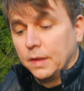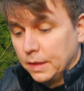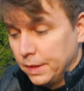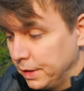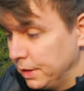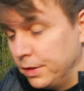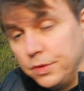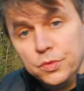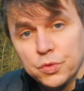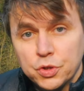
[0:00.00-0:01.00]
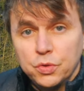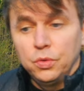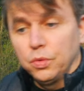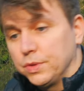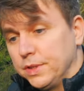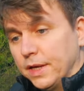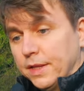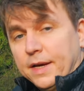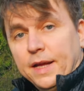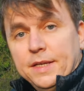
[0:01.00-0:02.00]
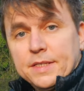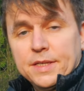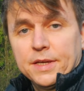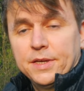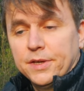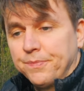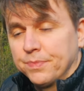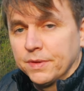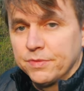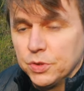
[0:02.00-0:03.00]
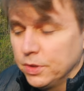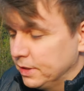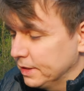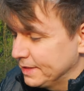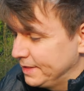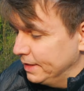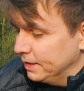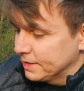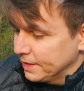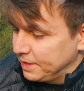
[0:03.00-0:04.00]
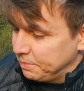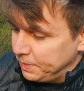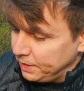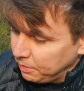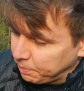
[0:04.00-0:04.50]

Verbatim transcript: Ну что, друзья, наконец-таки все это дело закипело.